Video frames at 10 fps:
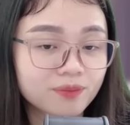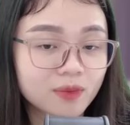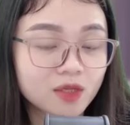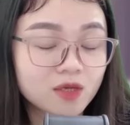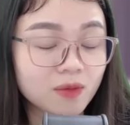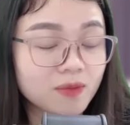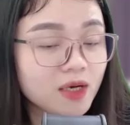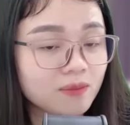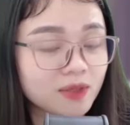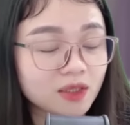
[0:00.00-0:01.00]
Nhưng bà biết là
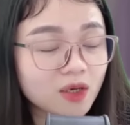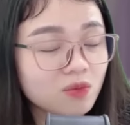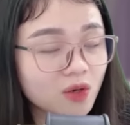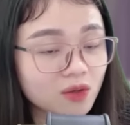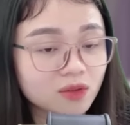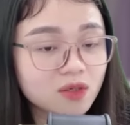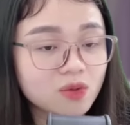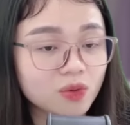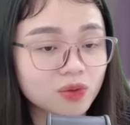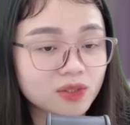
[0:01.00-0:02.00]
mình không còn cơ
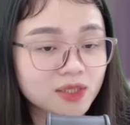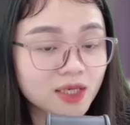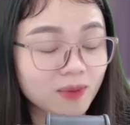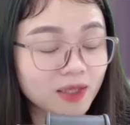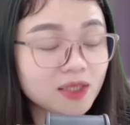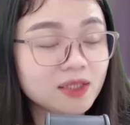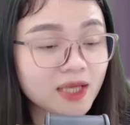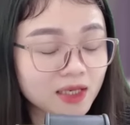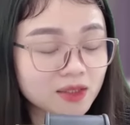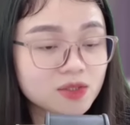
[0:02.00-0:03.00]
hội Gặp lại tất cả
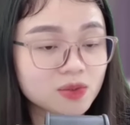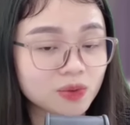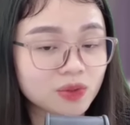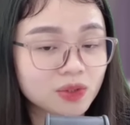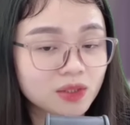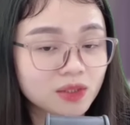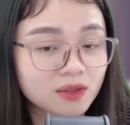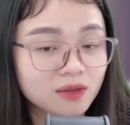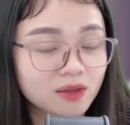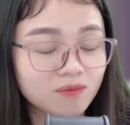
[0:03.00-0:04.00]
nữa rồi
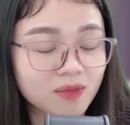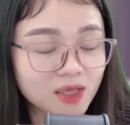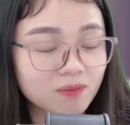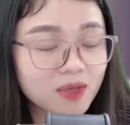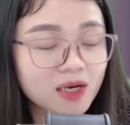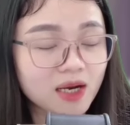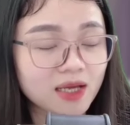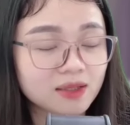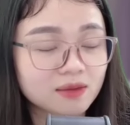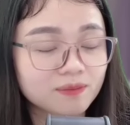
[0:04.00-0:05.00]
Bà nhắm mắt lại
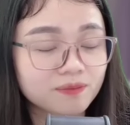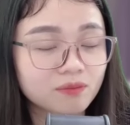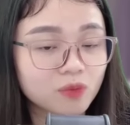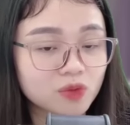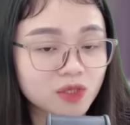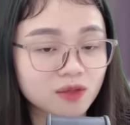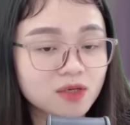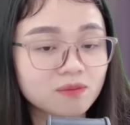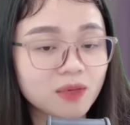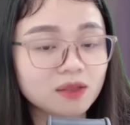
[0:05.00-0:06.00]
Một giọt nước
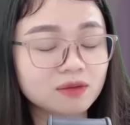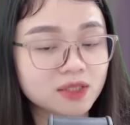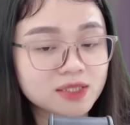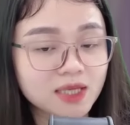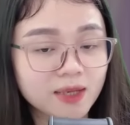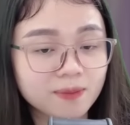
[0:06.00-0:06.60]
mắt ứa ra